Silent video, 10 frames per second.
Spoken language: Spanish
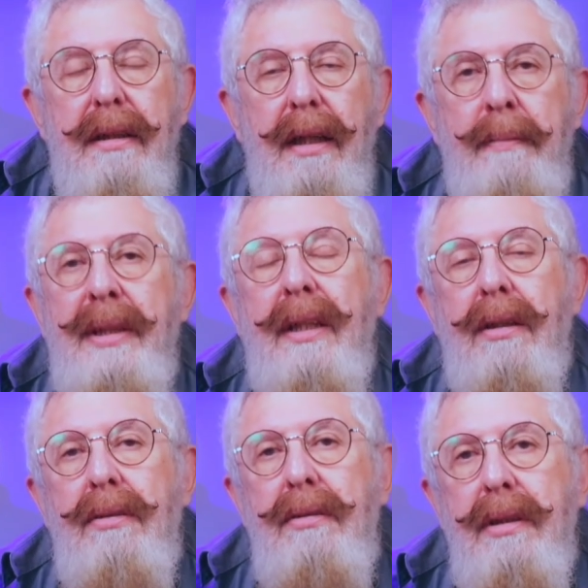a
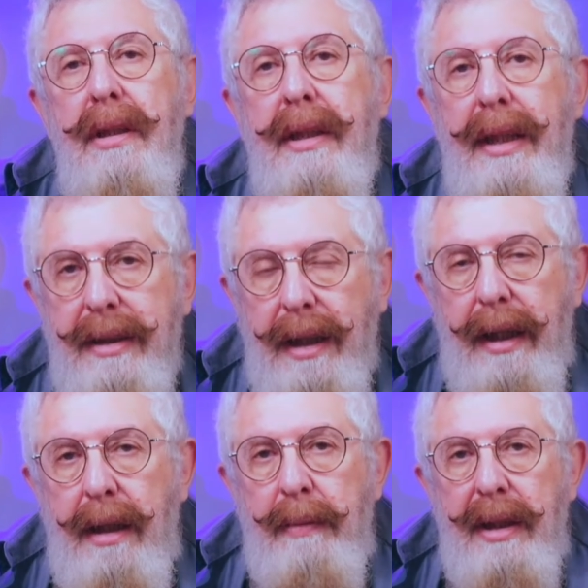México y quién
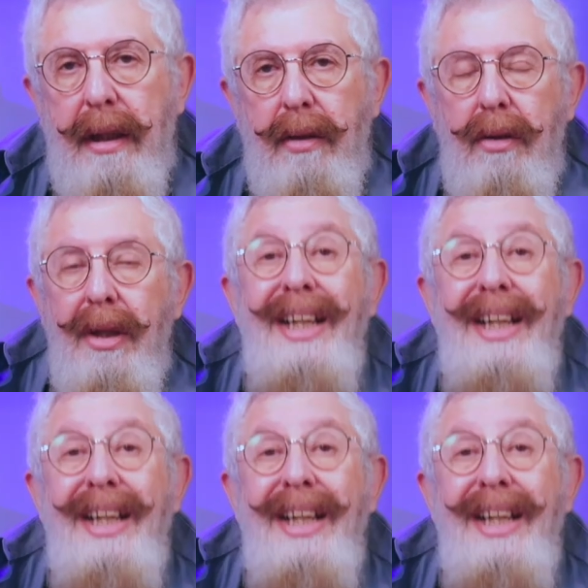sale de México.